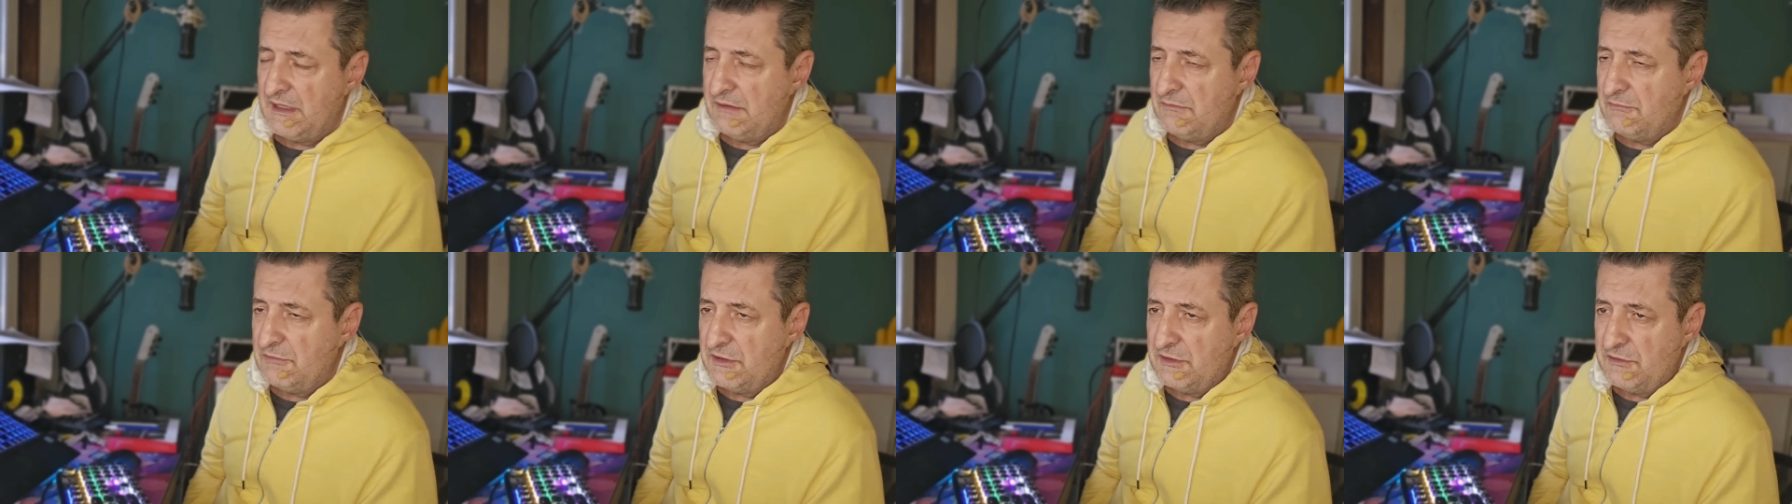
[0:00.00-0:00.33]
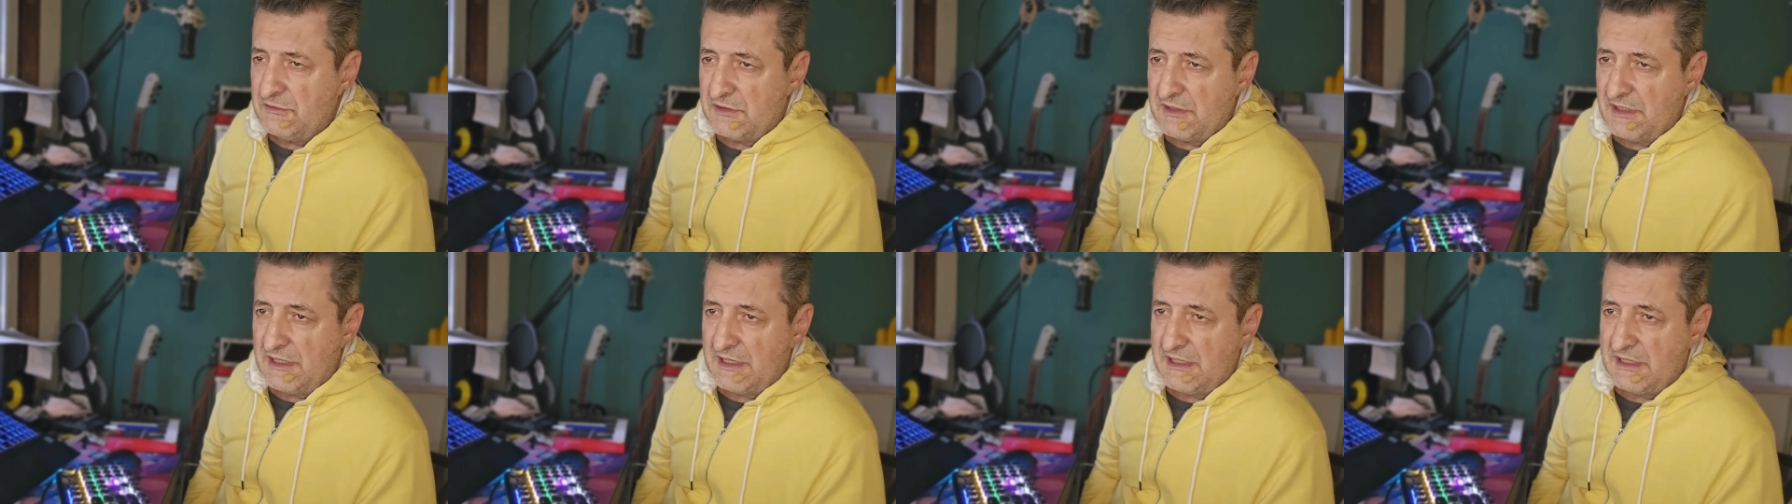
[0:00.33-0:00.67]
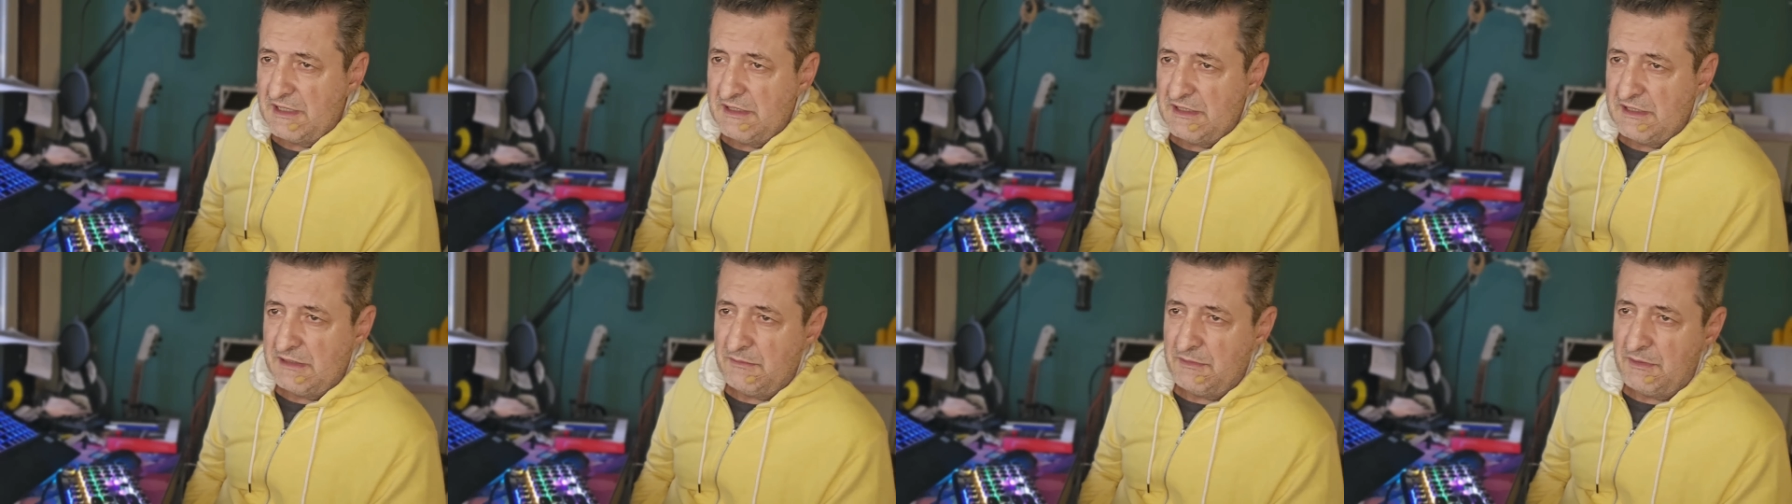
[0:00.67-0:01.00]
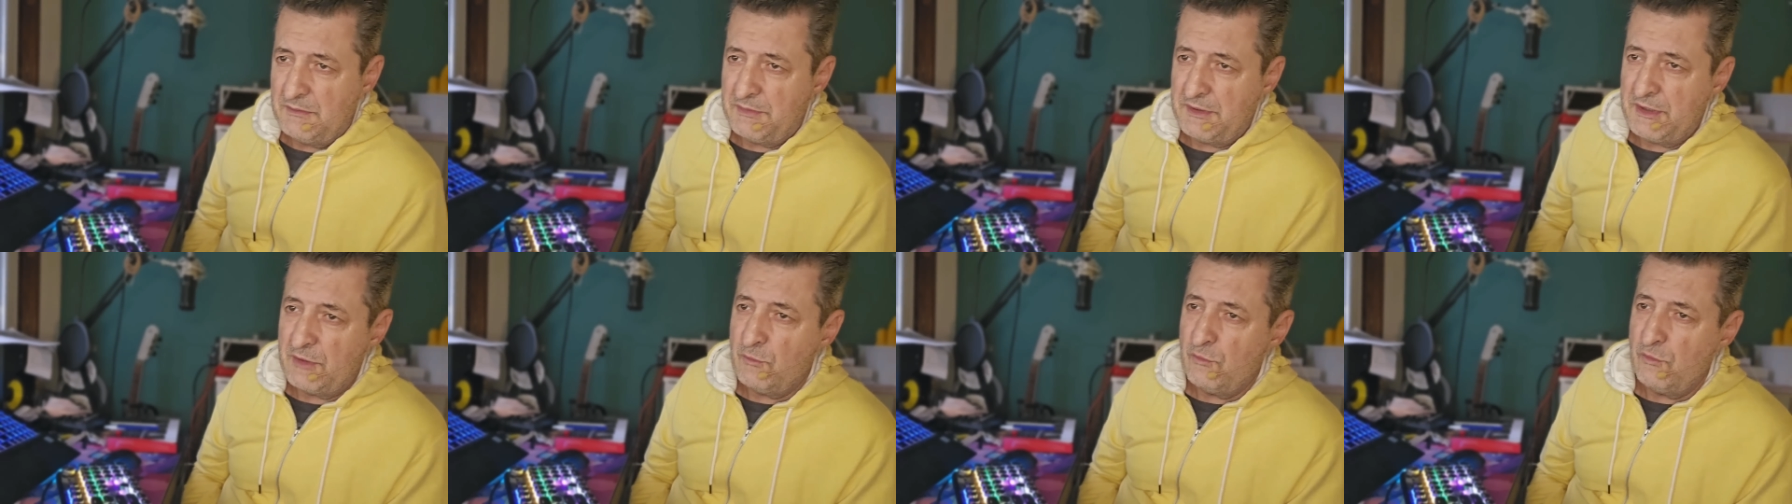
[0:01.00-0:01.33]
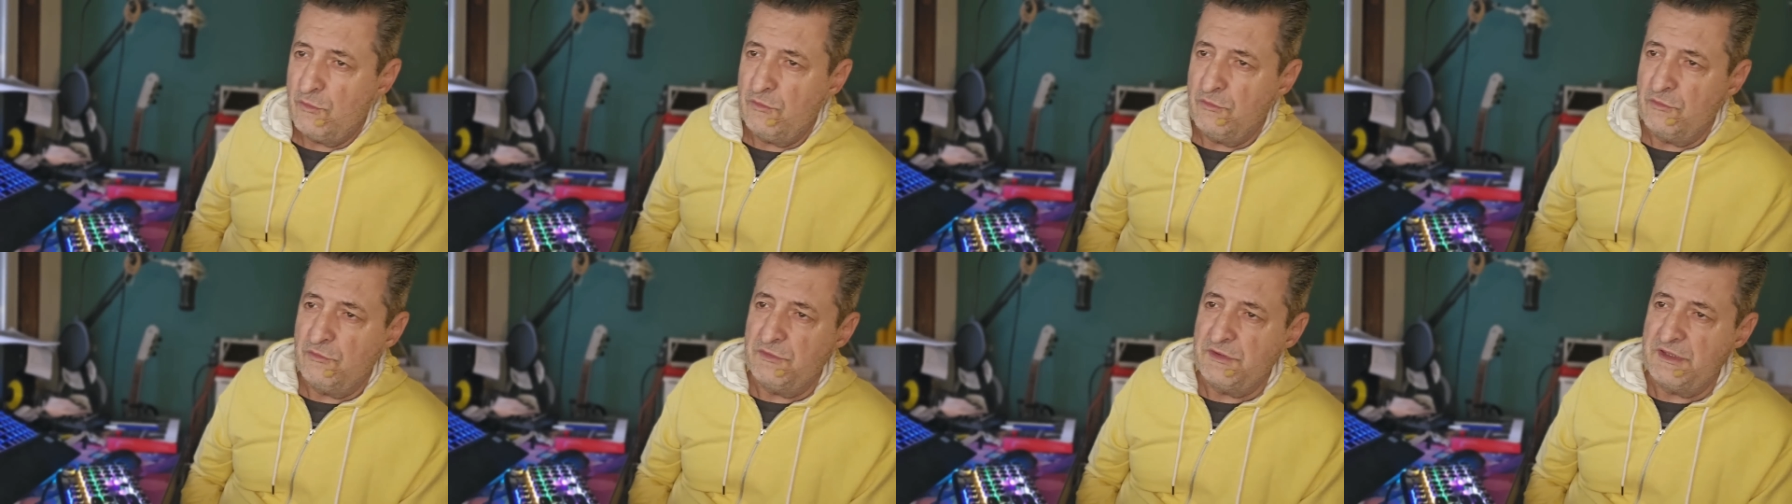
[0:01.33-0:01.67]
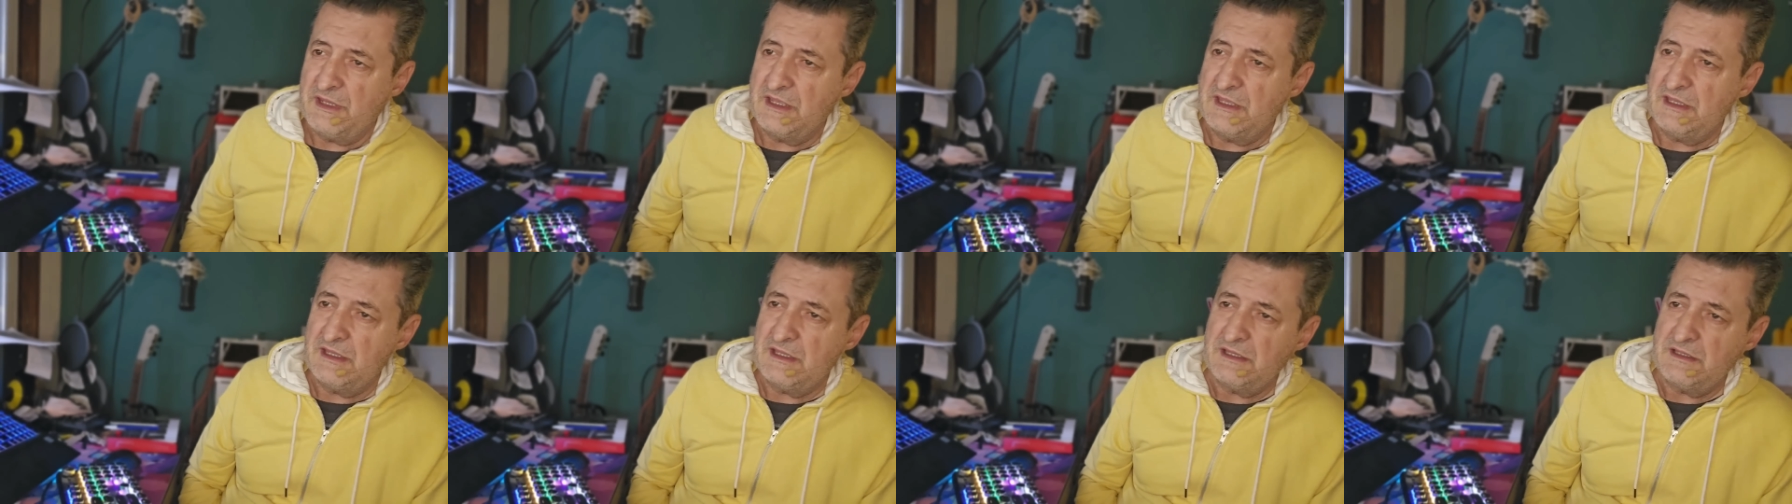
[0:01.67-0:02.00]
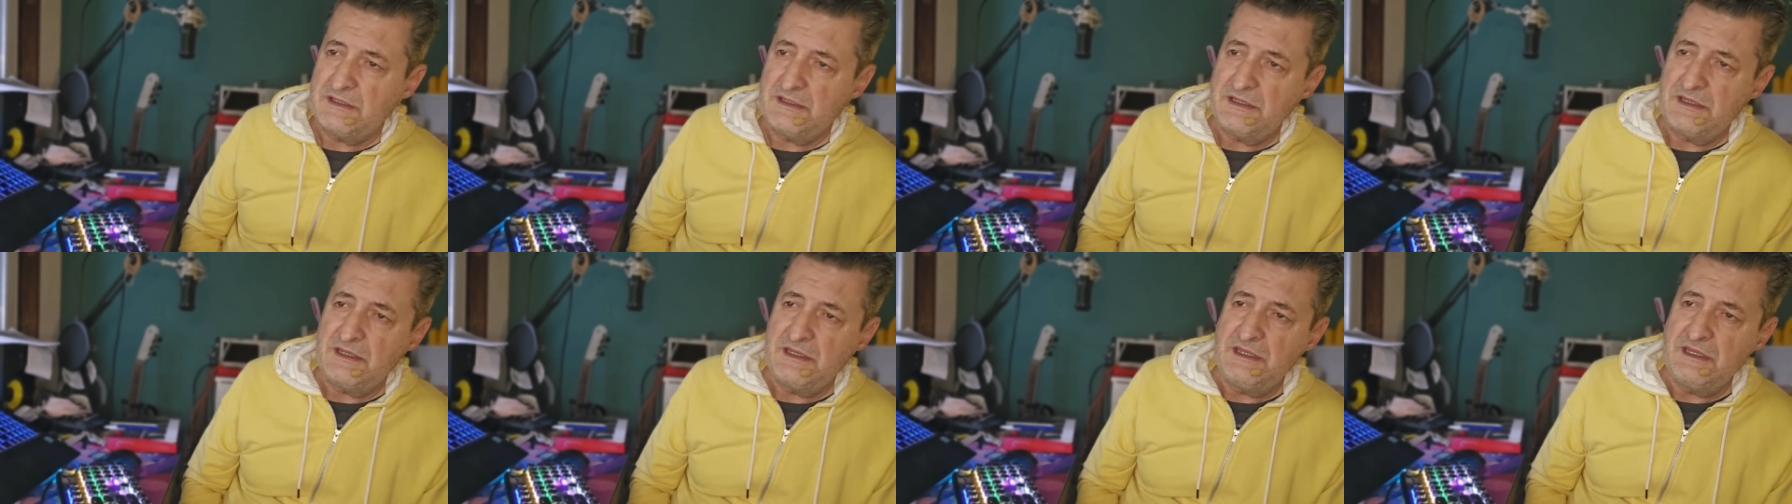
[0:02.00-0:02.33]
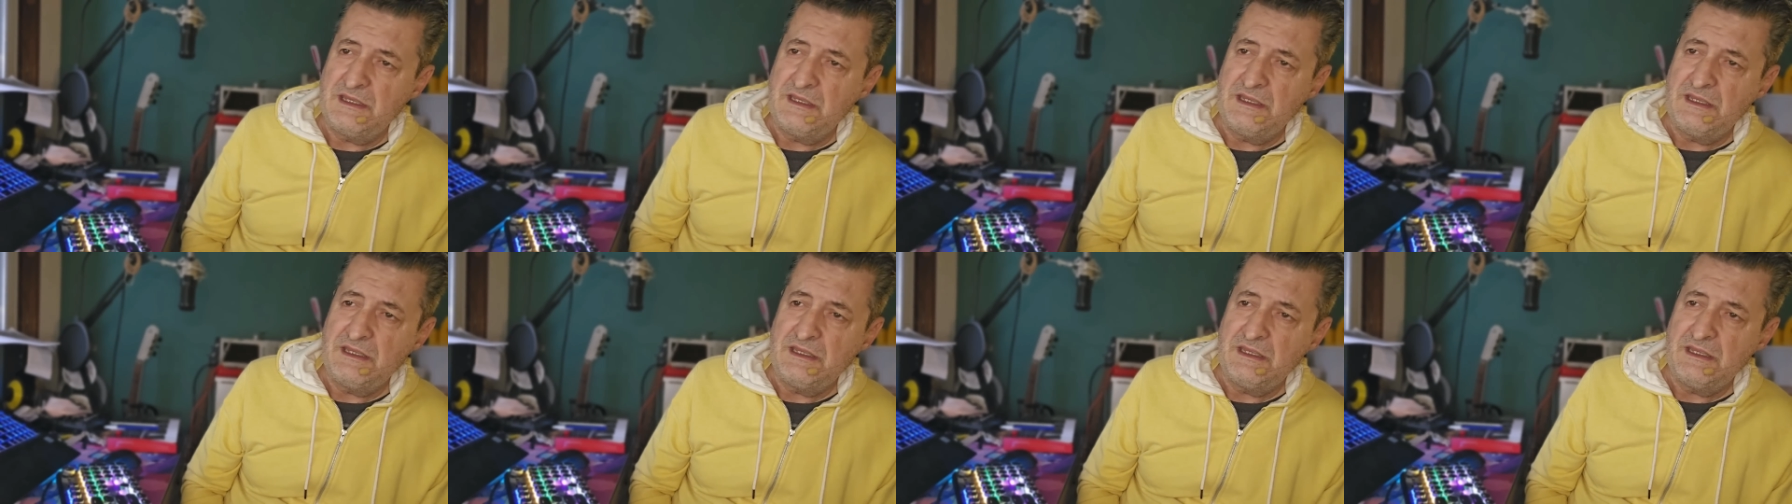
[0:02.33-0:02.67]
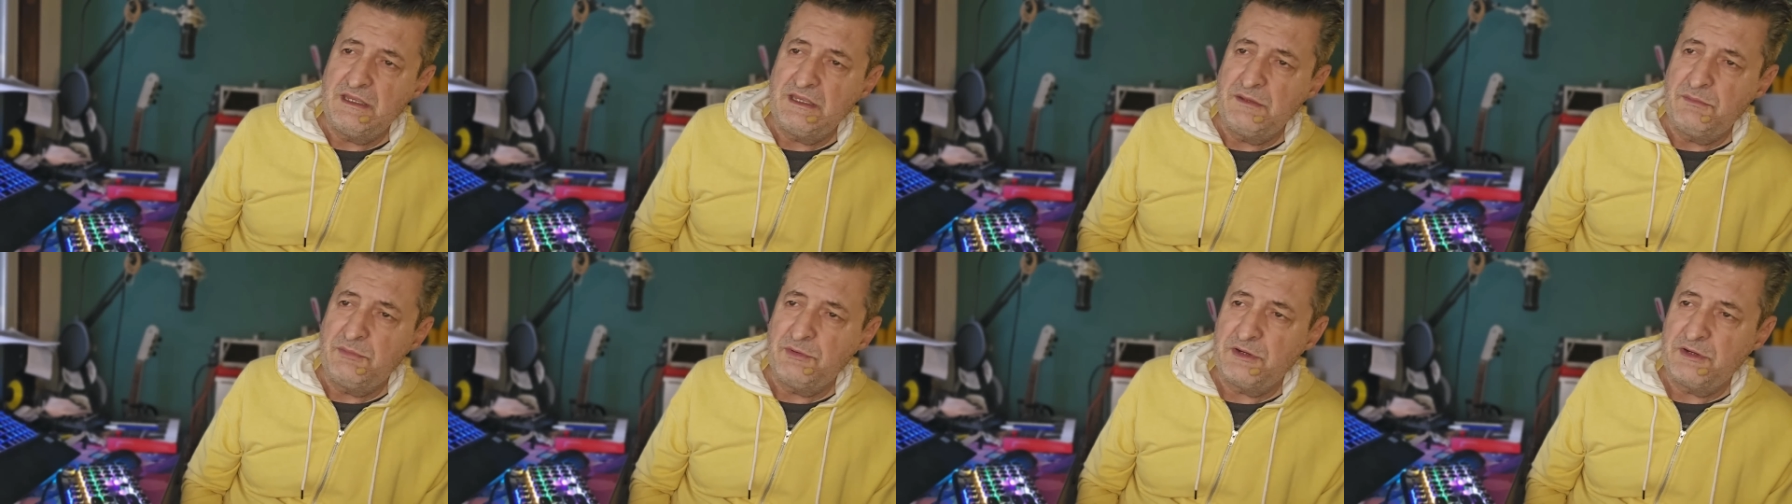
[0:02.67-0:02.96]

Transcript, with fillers: bueno, que la gente me pregunta y,